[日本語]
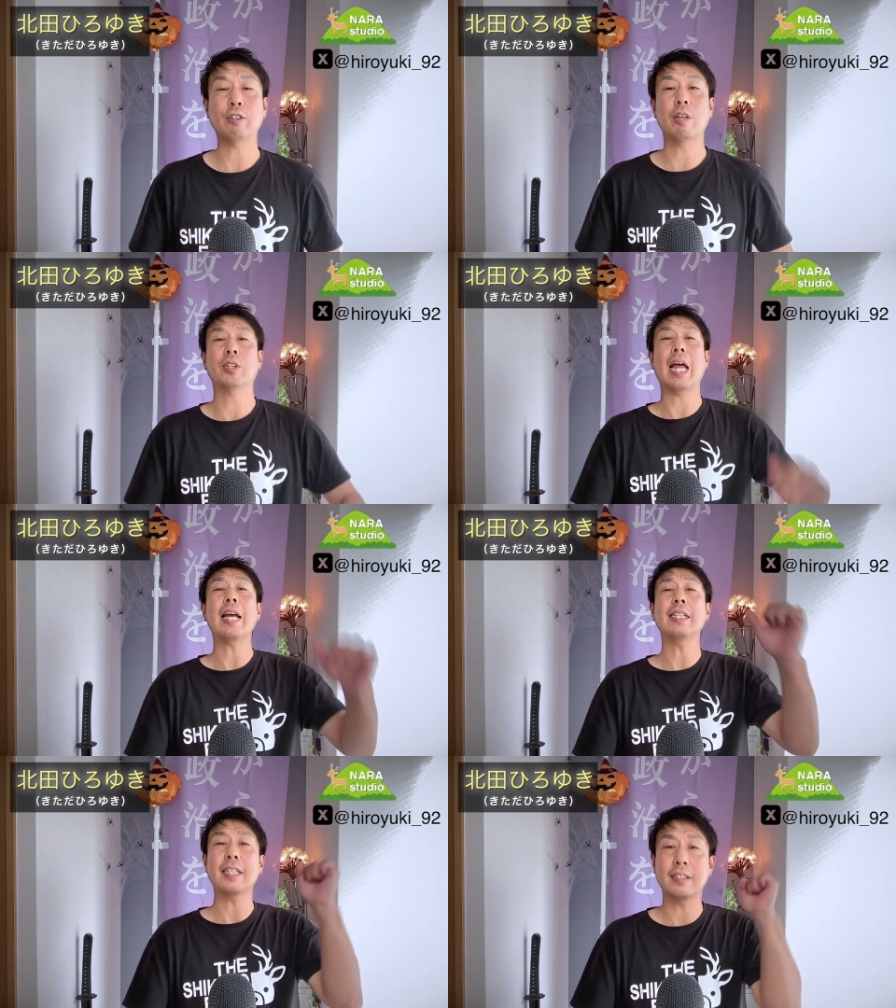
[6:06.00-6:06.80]
くても
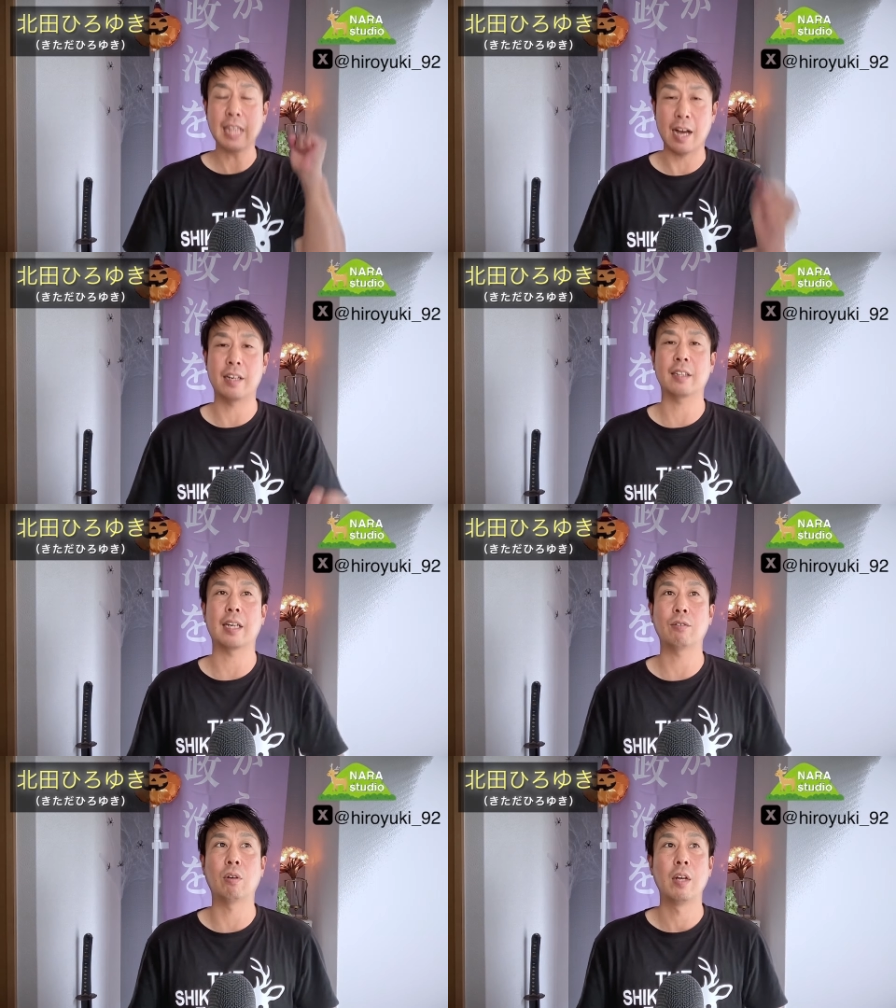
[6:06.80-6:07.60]
大切なあな
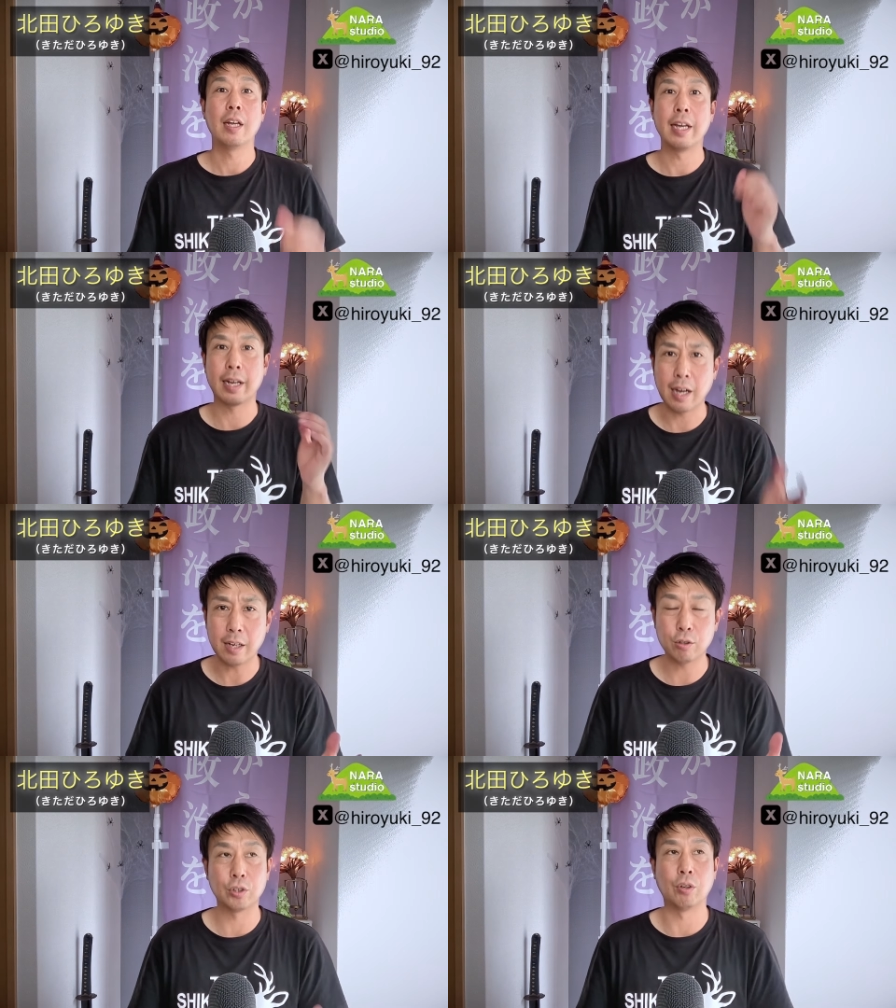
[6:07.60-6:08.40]
たの、
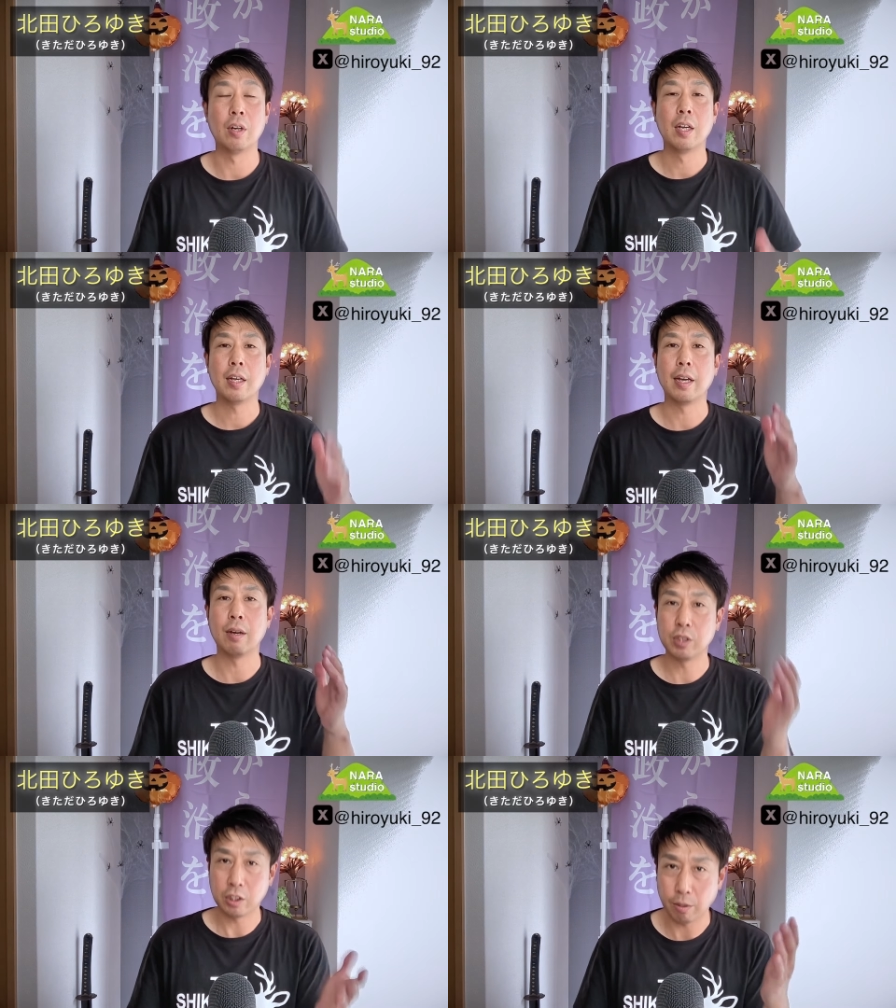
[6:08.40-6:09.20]
彼女、
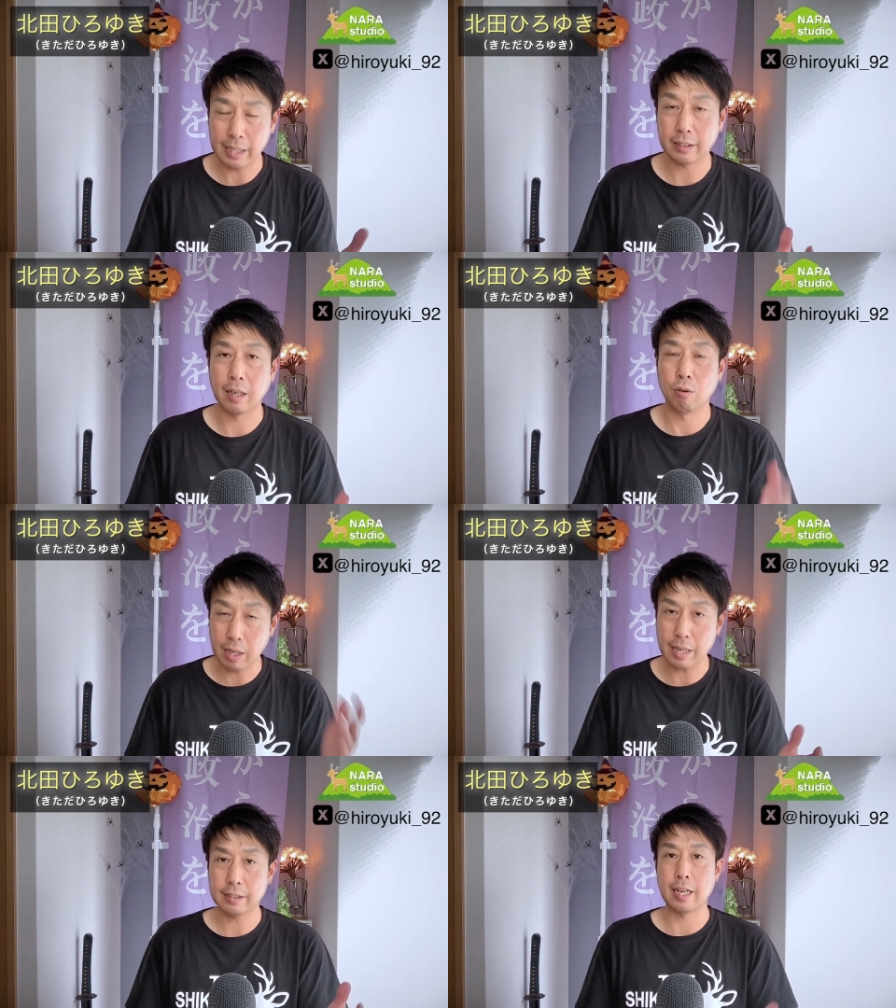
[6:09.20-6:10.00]
おじいちゃんおばあちゃんお
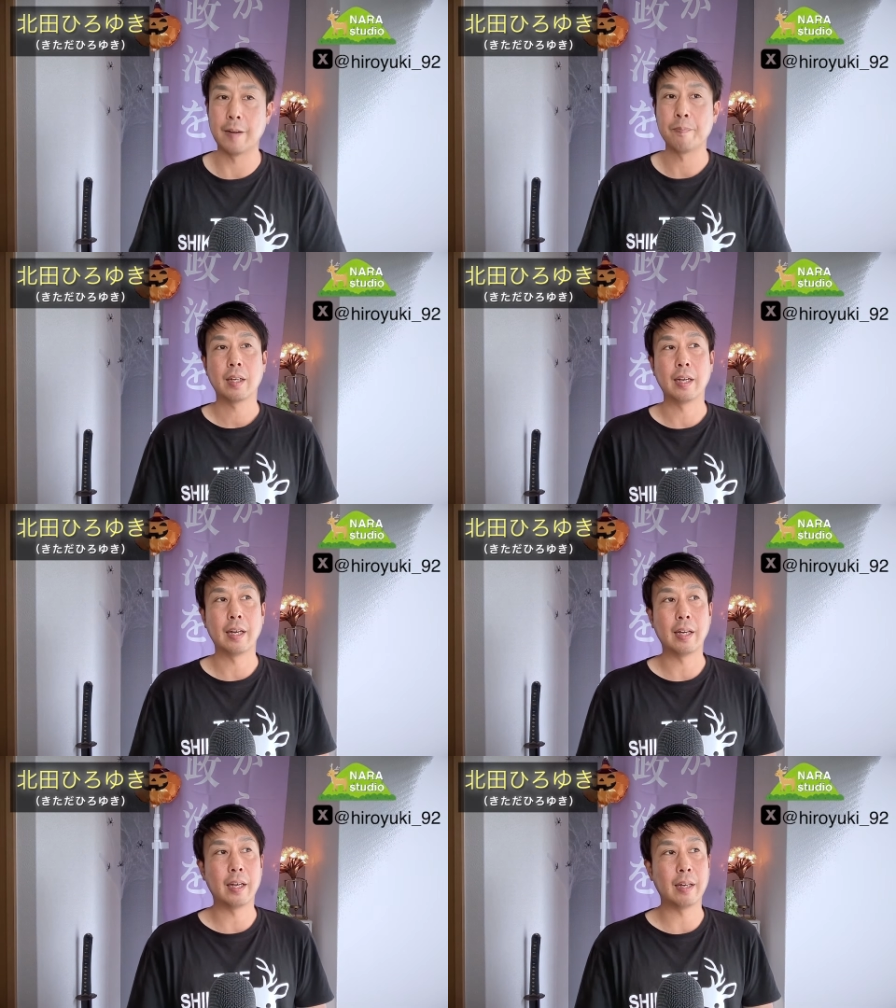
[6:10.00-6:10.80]
母さん、
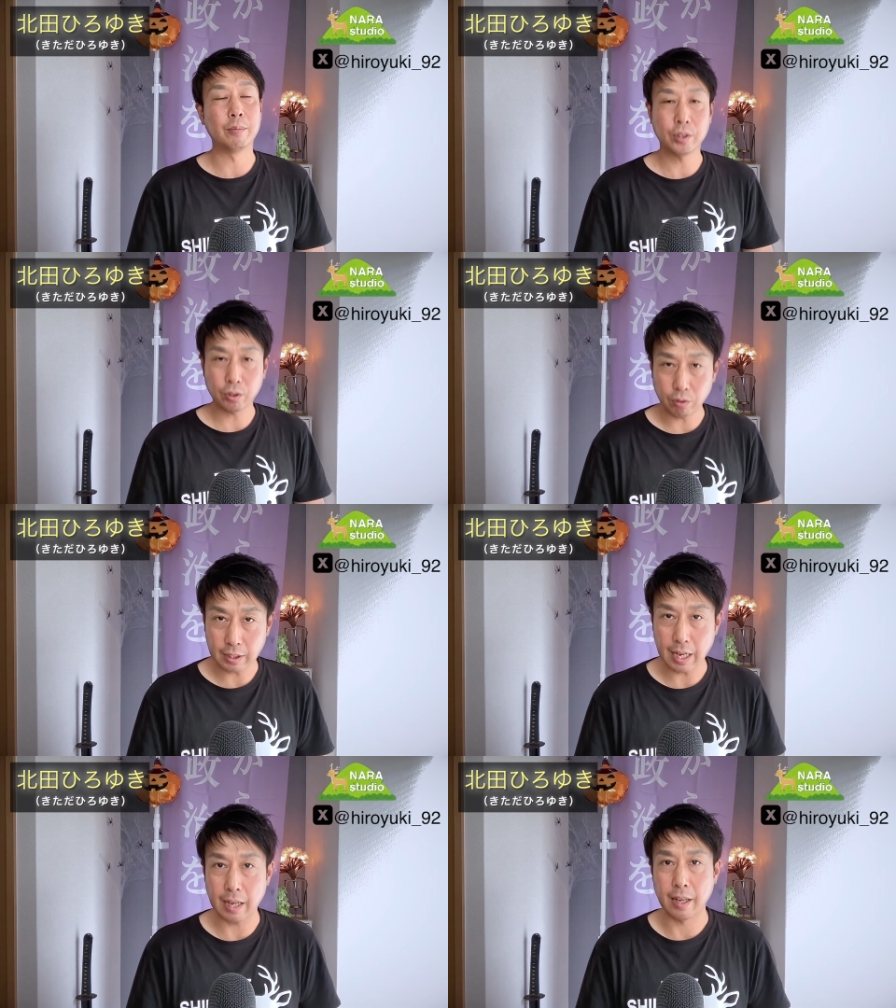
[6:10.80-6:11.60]
息子
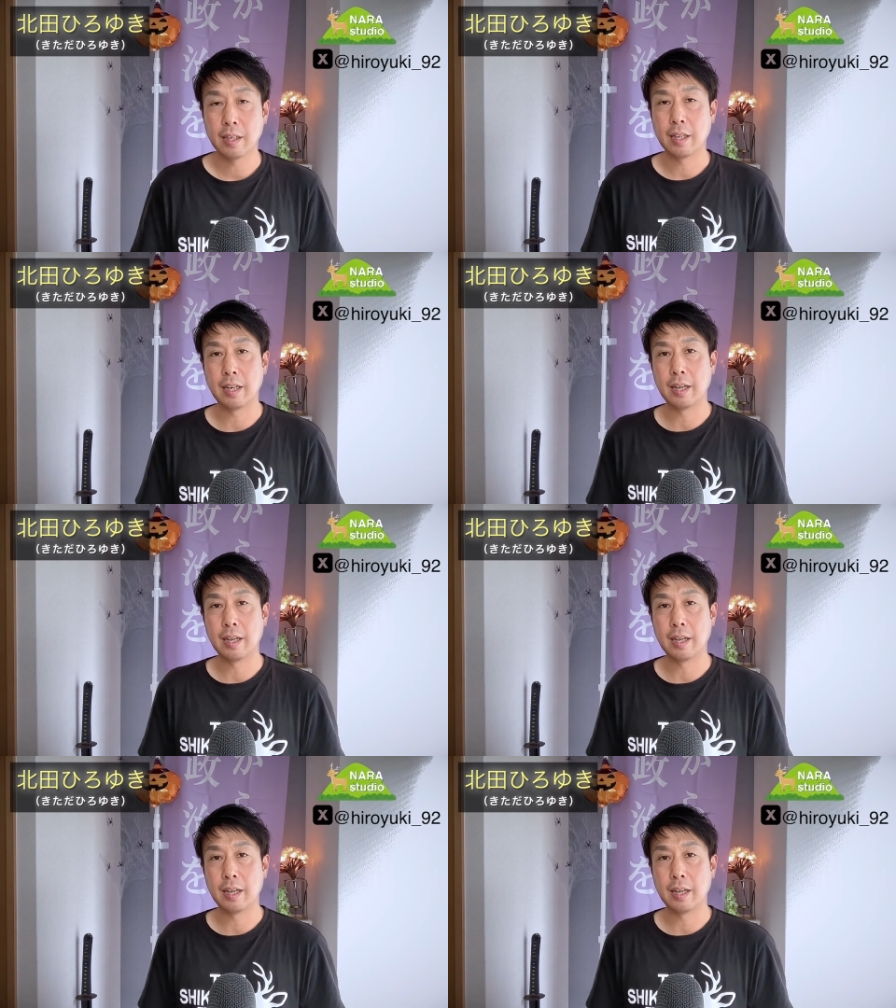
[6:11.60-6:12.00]
さん、